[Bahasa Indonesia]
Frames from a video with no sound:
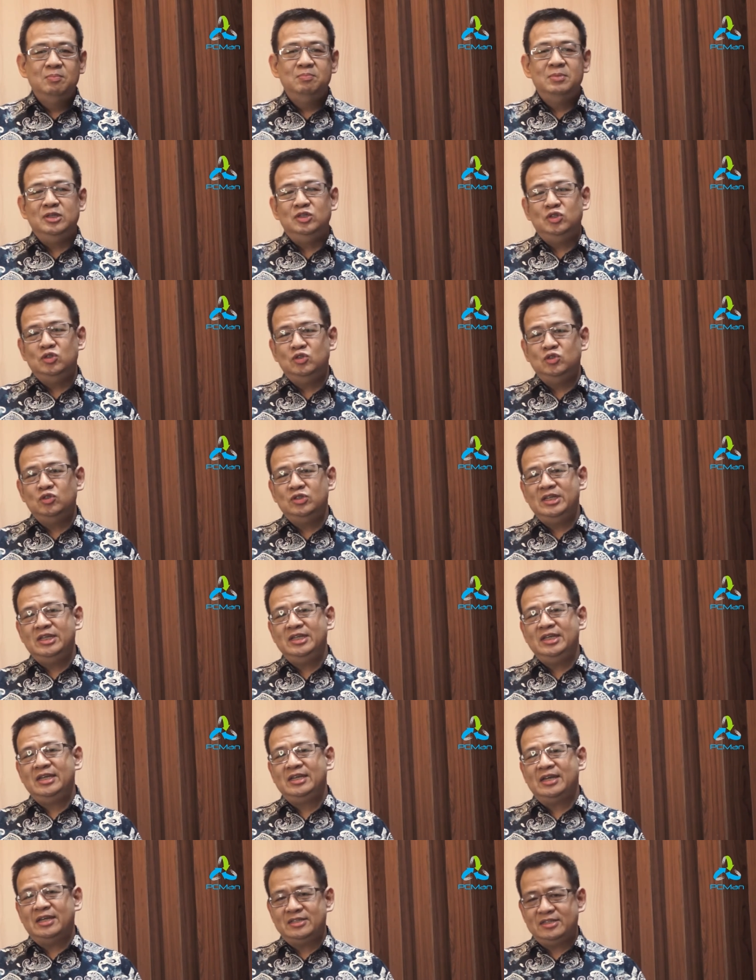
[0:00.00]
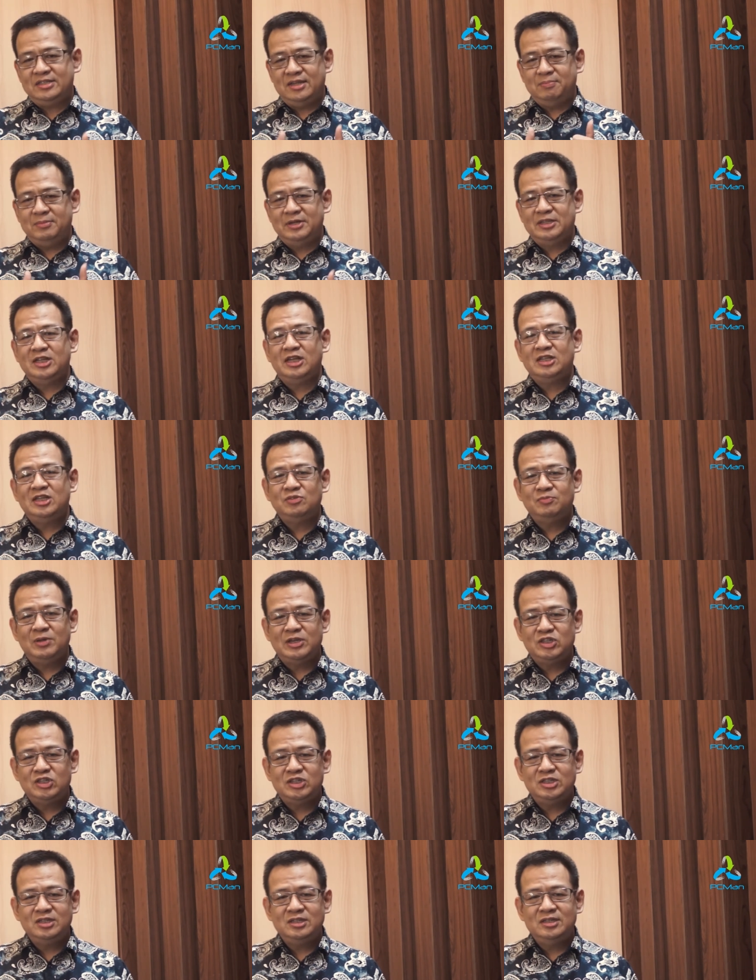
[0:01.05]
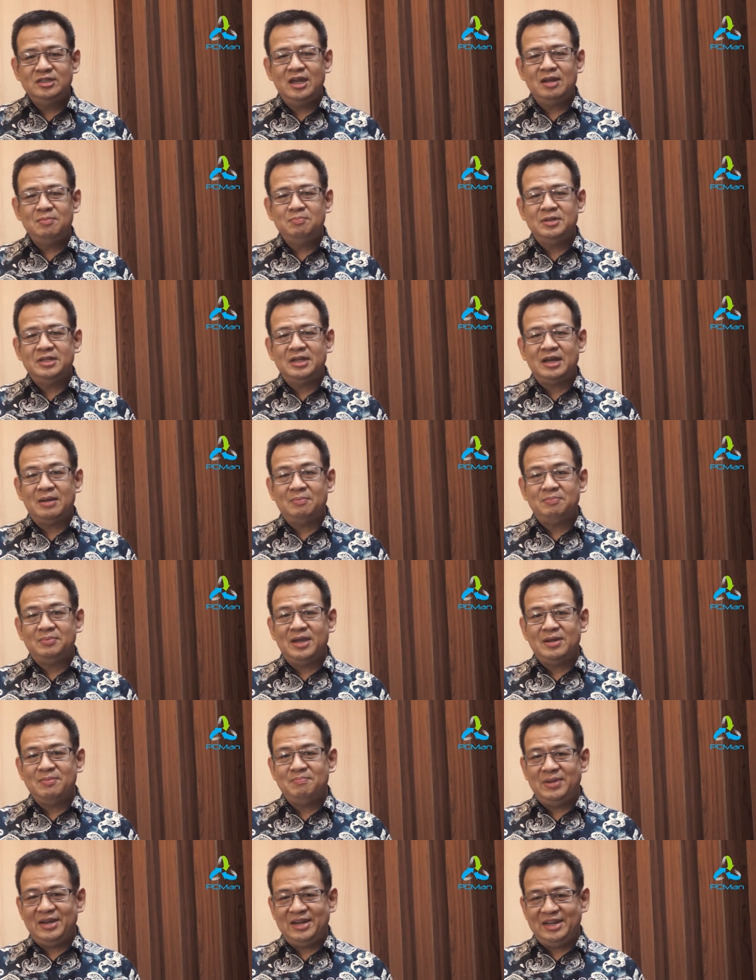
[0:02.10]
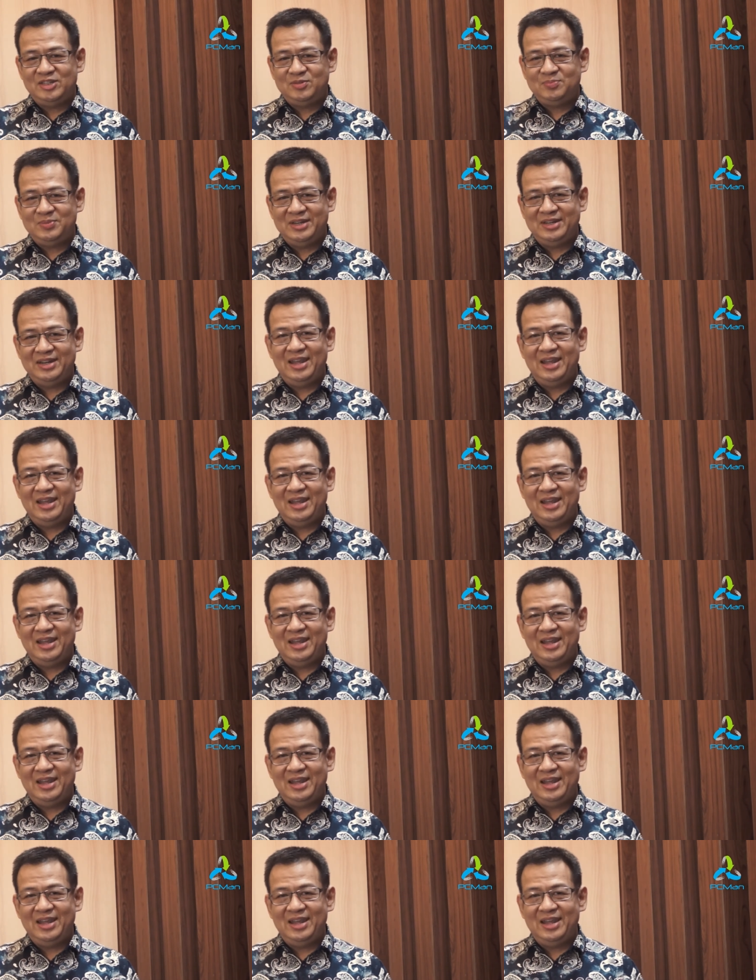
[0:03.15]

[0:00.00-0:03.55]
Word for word: menjunjung tinggi customer satisfaction, dan menerapkan management